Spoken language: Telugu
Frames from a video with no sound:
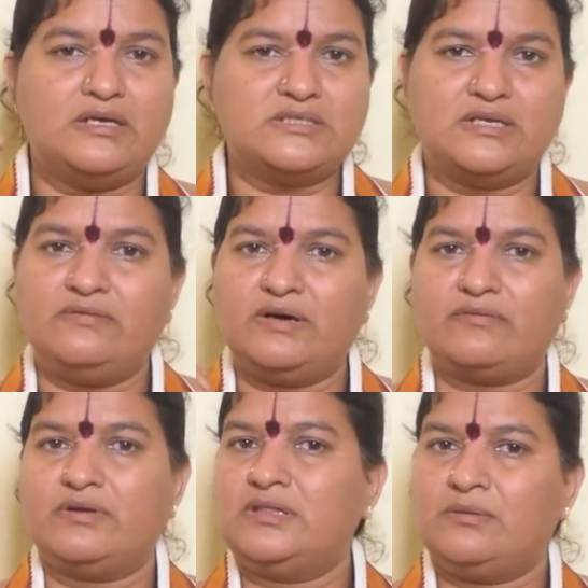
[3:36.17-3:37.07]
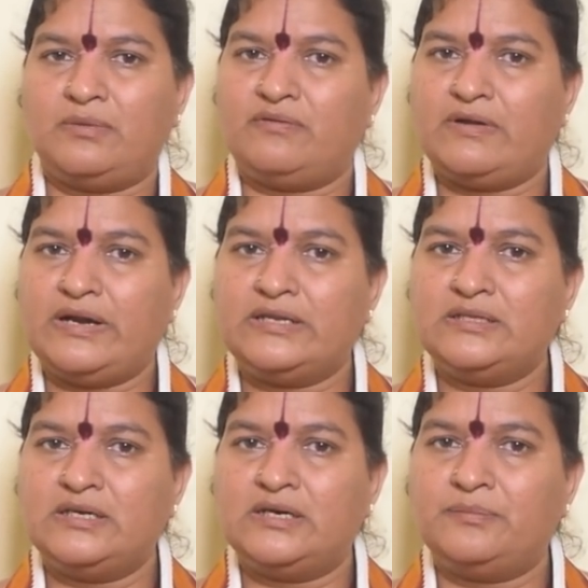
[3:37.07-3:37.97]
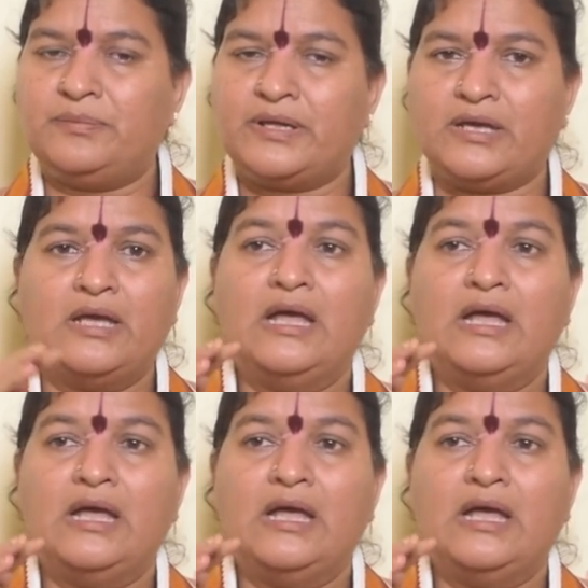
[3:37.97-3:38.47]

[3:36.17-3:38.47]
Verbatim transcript: శనివారం ఏందమ్మా ఫ్లైట్ దిగేటప్పటికి